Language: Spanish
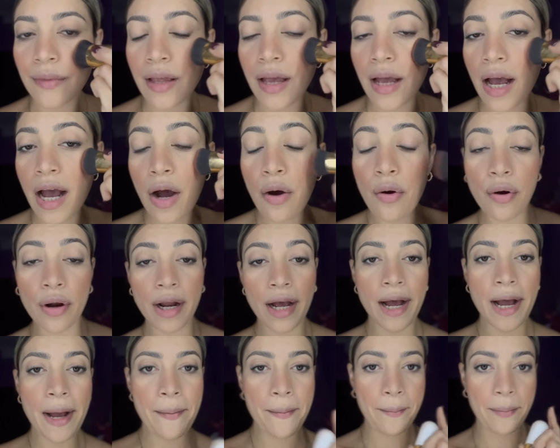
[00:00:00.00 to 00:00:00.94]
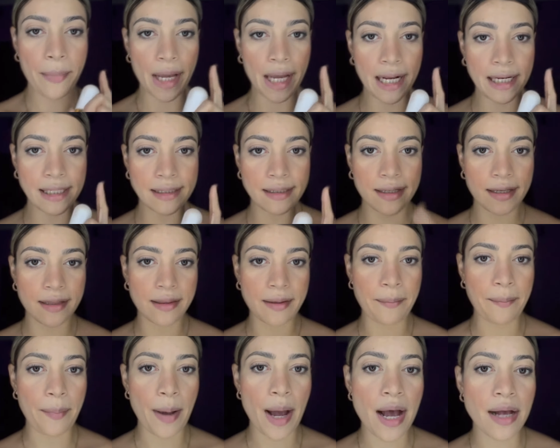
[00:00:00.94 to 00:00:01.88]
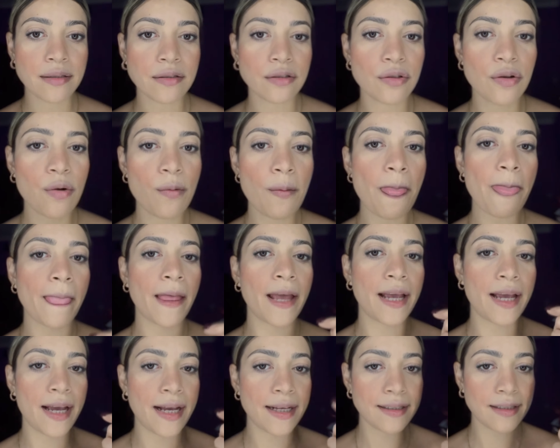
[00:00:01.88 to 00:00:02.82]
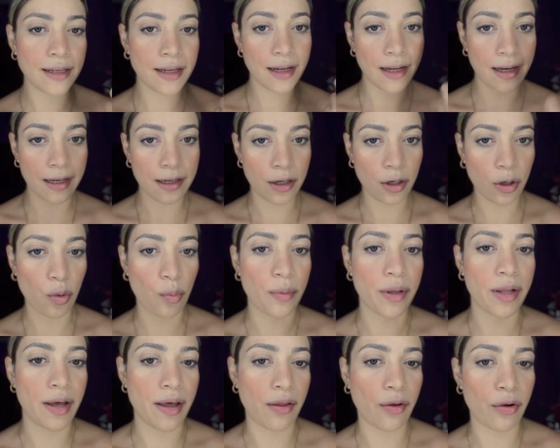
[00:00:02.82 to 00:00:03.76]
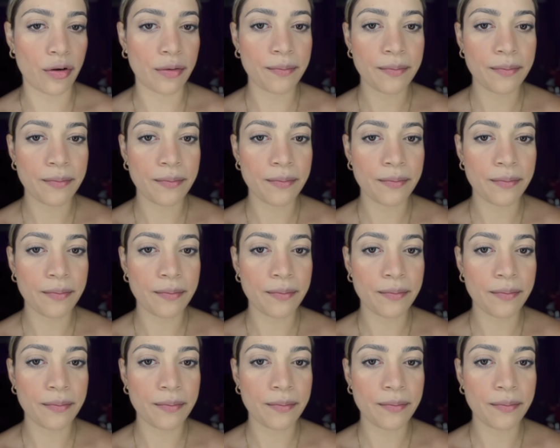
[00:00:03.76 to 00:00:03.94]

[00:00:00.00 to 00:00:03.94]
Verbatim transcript: Ahora el siguiente paso es el iluminador.